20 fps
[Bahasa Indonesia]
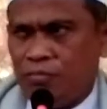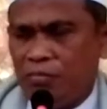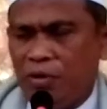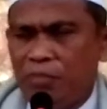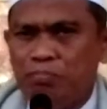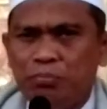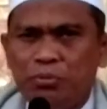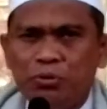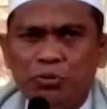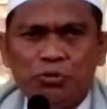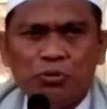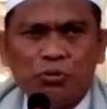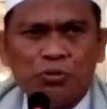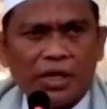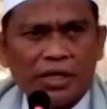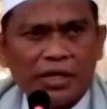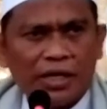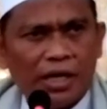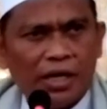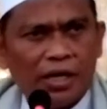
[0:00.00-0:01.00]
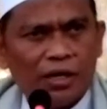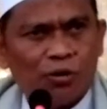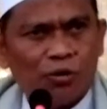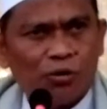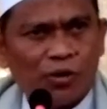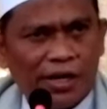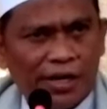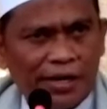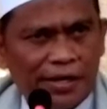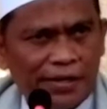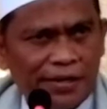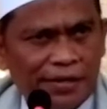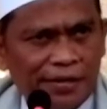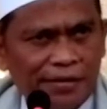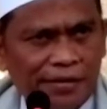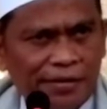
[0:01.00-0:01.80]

membukukan Al-Quran